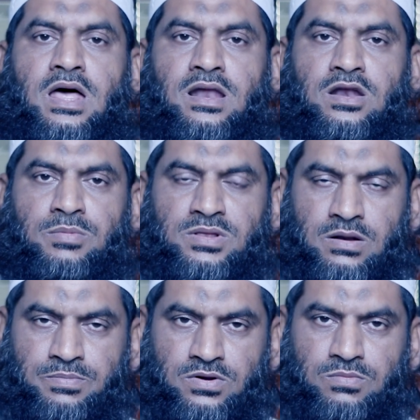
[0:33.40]
আল্লাহ নবী
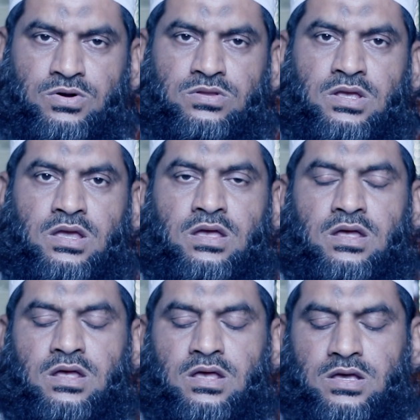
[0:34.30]
তার পরবর্তী
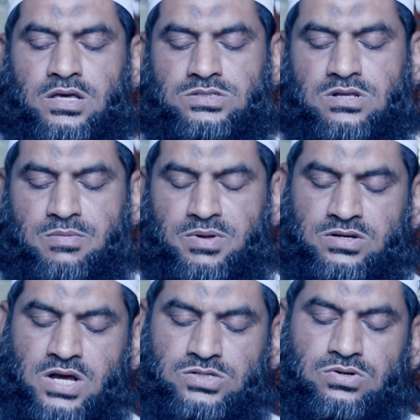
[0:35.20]
ইসলামের
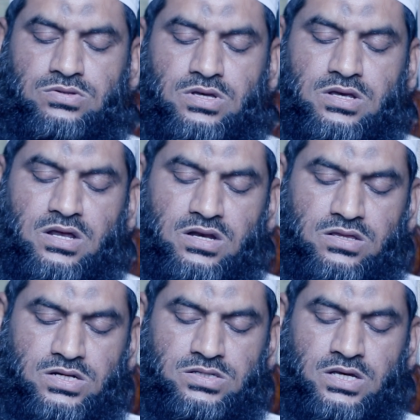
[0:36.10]
শাসকদেরকে
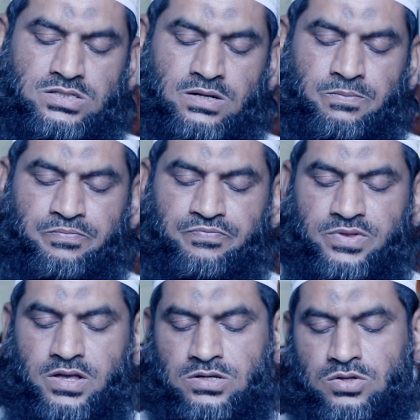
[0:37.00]
নির্দেশ দিয়েছেন
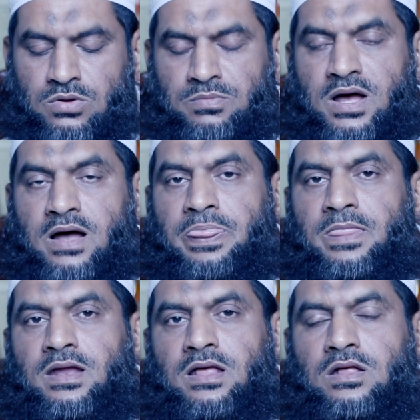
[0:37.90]
যে তোমরা
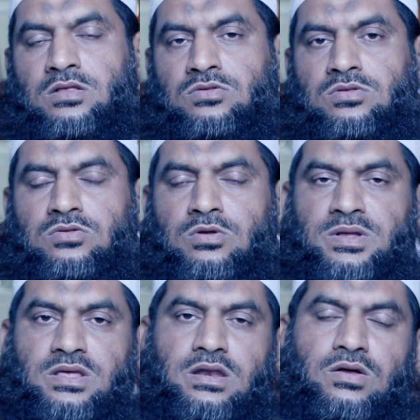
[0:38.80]

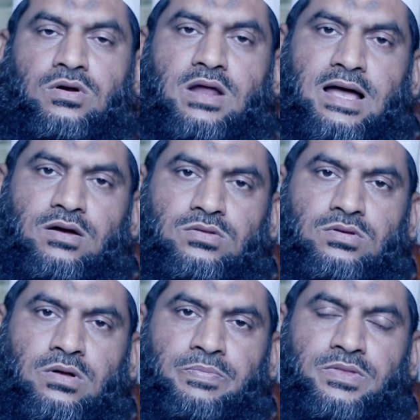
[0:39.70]
তোমাদের নিকট আগত
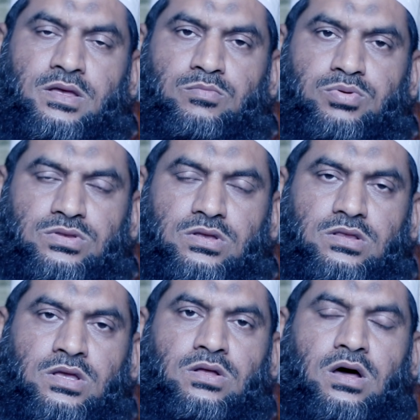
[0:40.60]

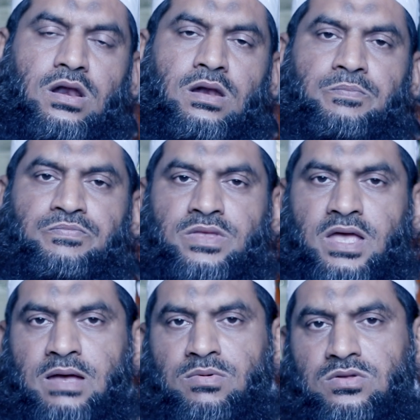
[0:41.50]
প্রতিনিধি দল
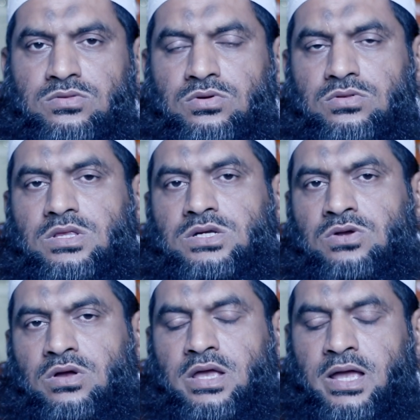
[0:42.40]
এবং দূতদের
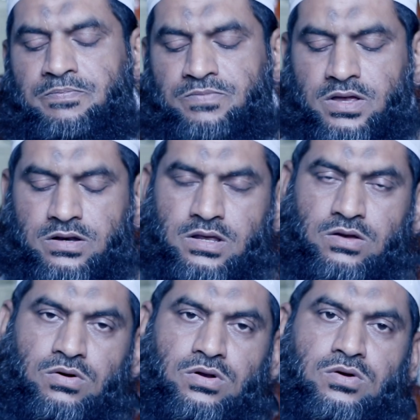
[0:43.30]
সঙ্গে ঠিক
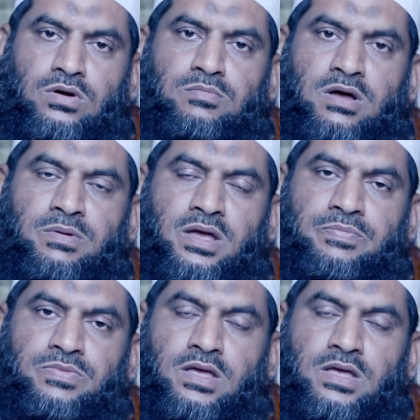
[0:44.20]
ওই রকমভাবে